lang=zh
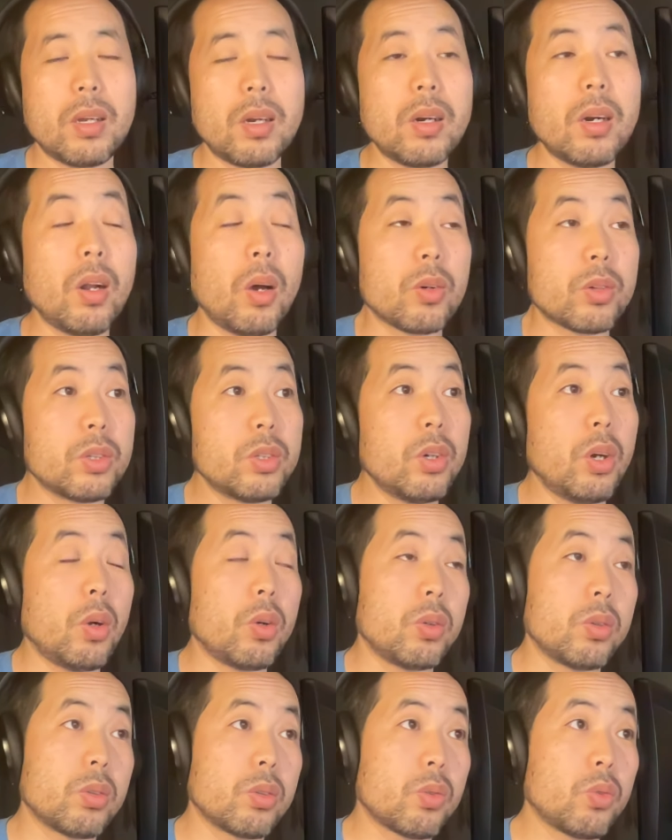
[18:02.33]
当然，老师
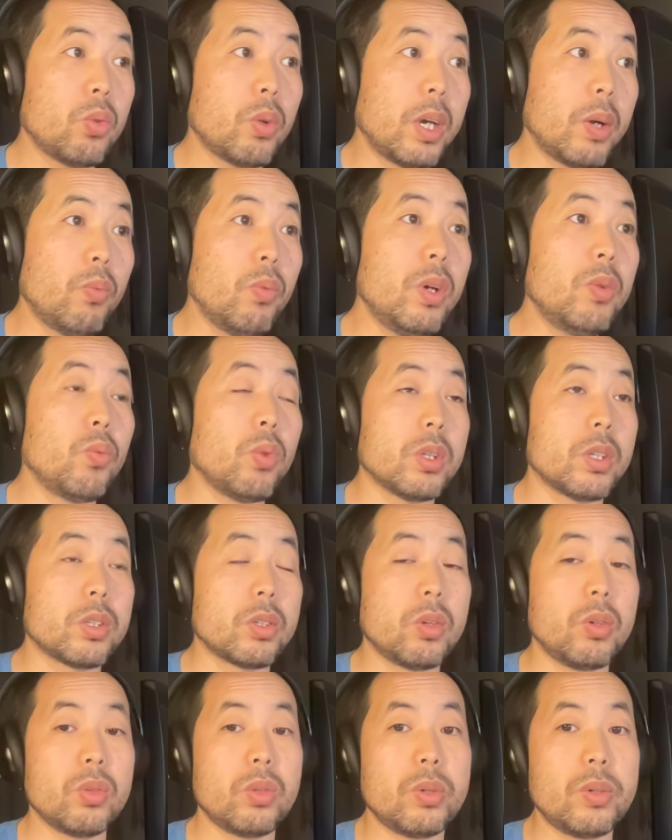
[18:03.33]
要出来问我的
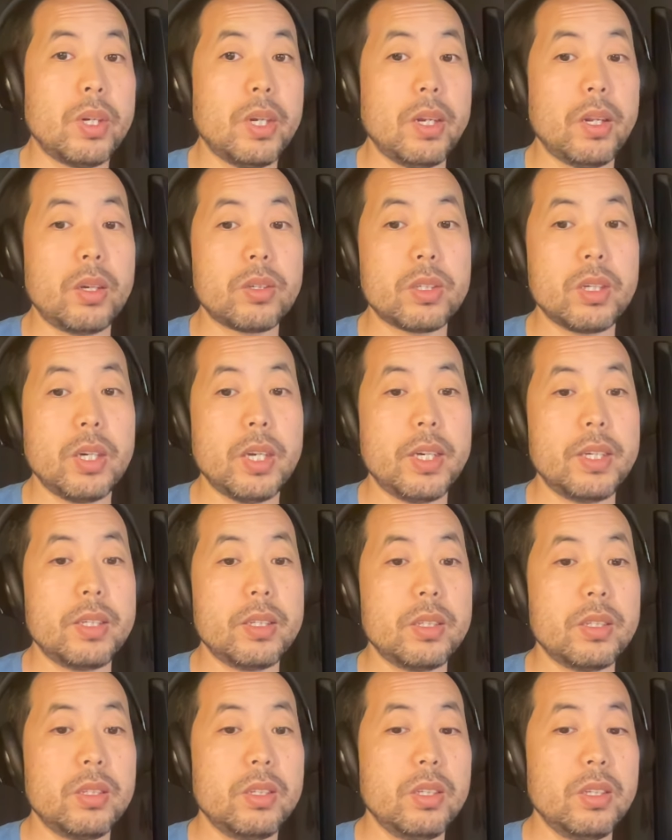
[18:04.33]
时候，就是老师，
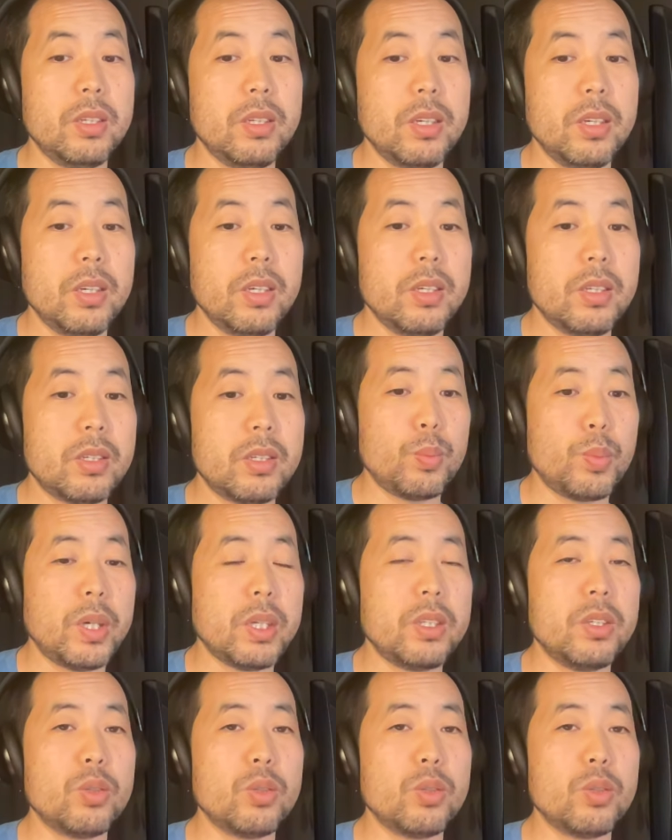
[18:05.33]
哎，你什么？